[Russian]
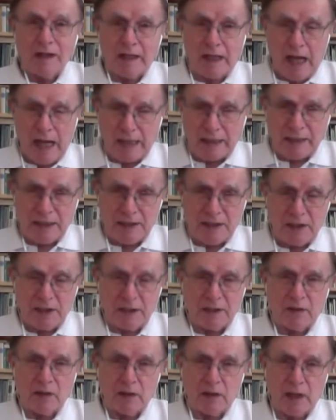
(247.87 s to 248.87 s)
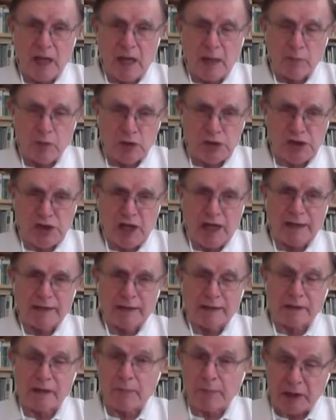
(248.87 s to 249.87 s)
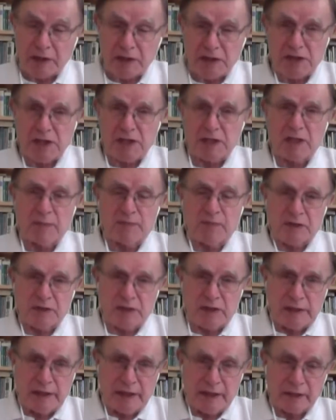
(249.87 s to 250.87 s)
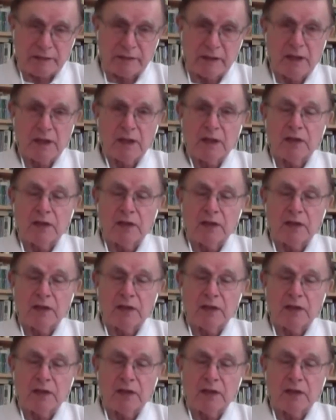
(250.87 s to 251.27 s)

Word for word: как они э, обучали на протяжении пяти лет –